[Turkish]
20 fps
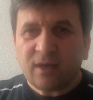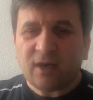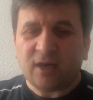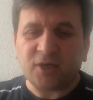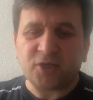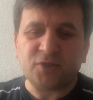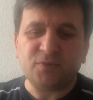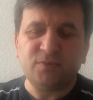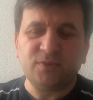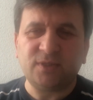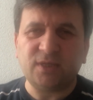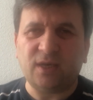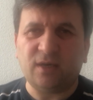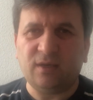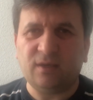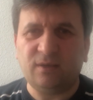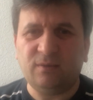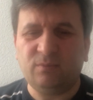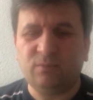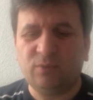
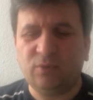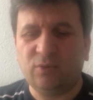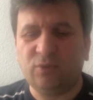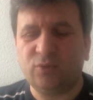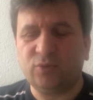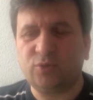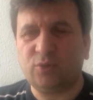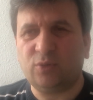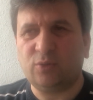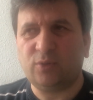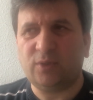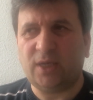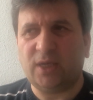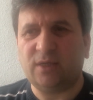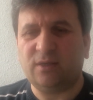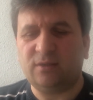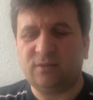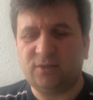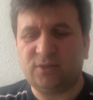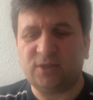karşımıza bu
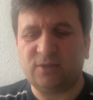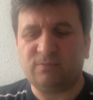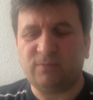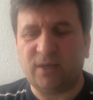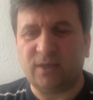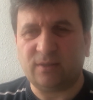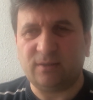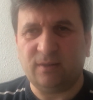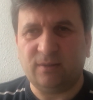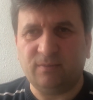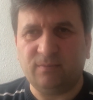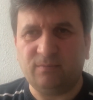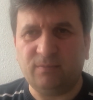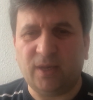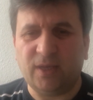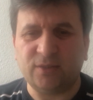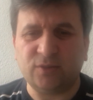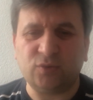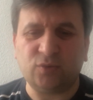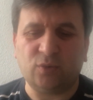sorunlar çıkmakta.
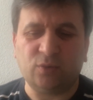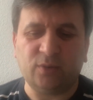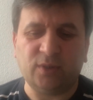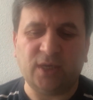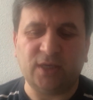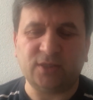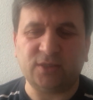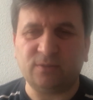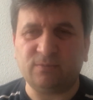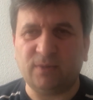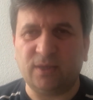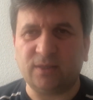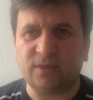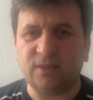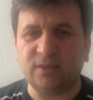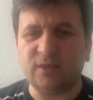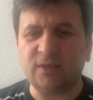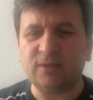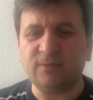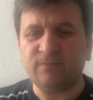Bazı sorunlar
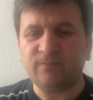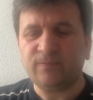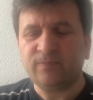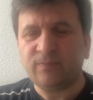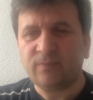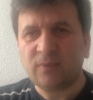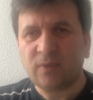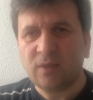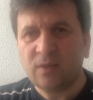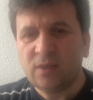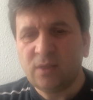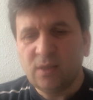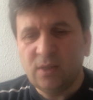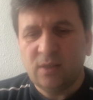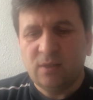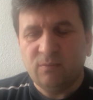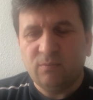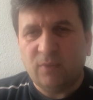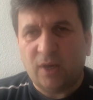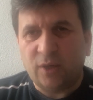çıkmaktadır.
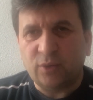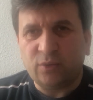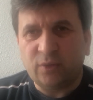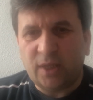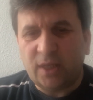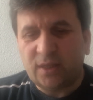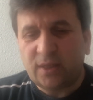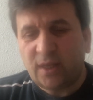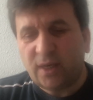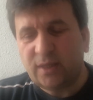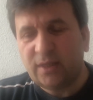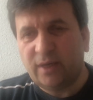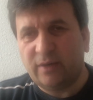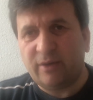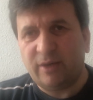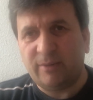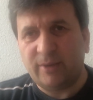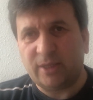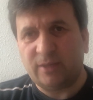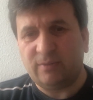Mağduriyetler
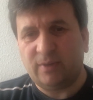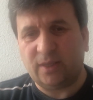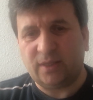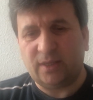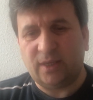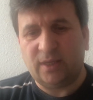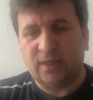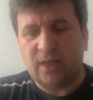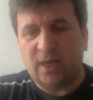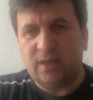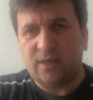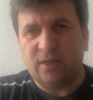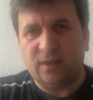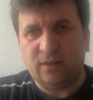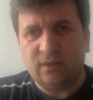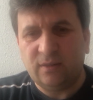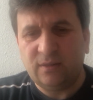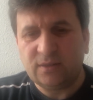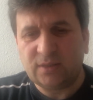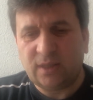devam etmekte. Yani
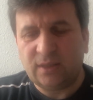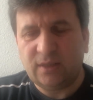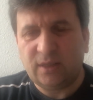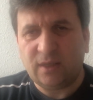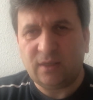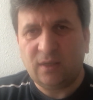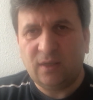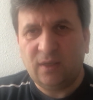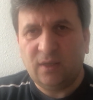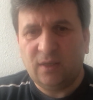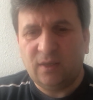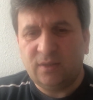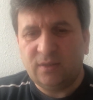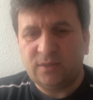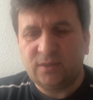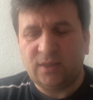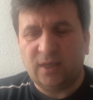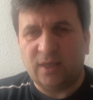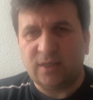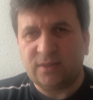insanlar
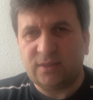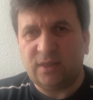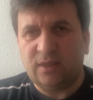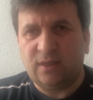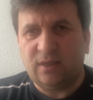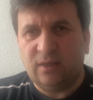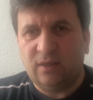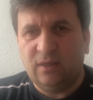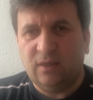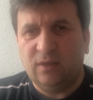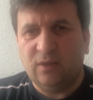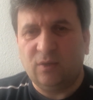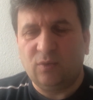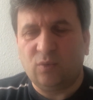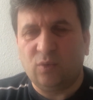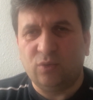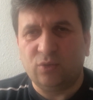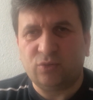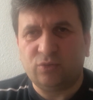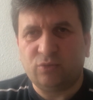siyasi e,
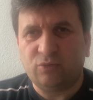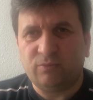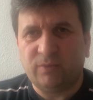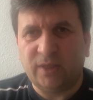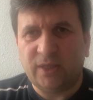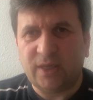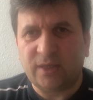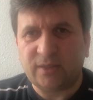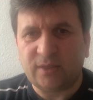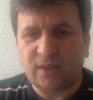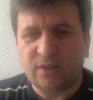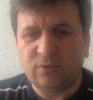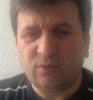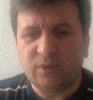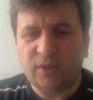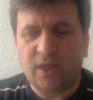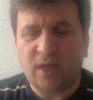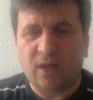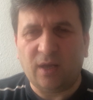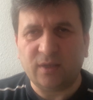koşturmalardan
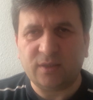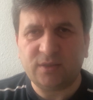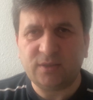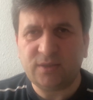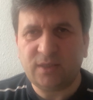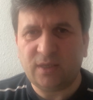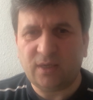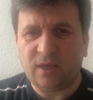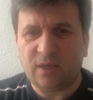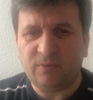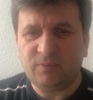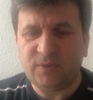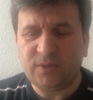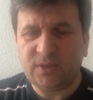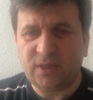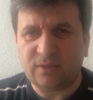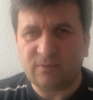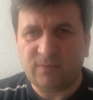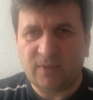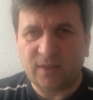dolayı haksız yere
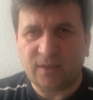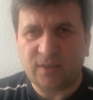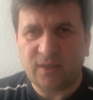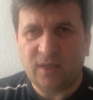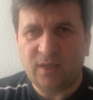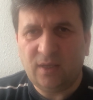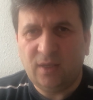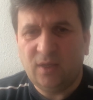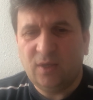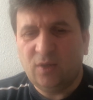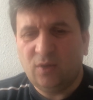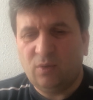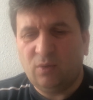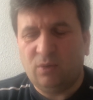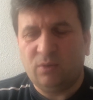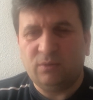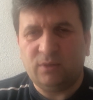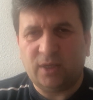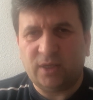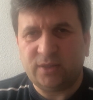hapis yatmakta.
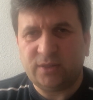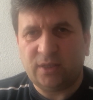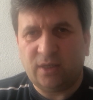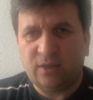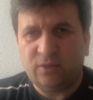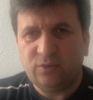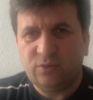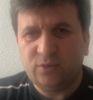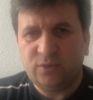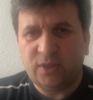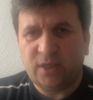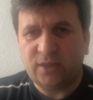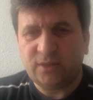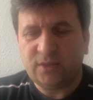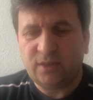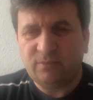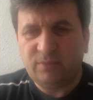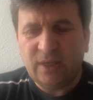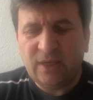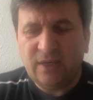Onlarca,
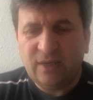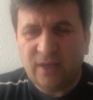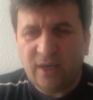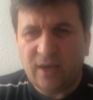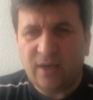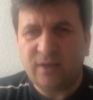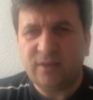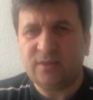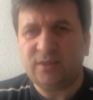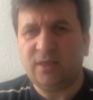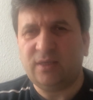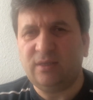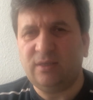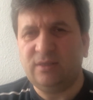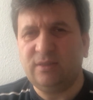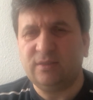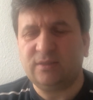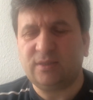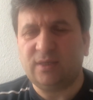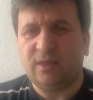yüzlerce, binlerce
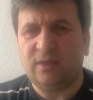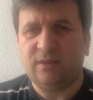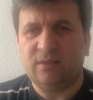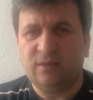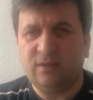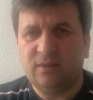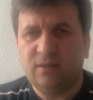insan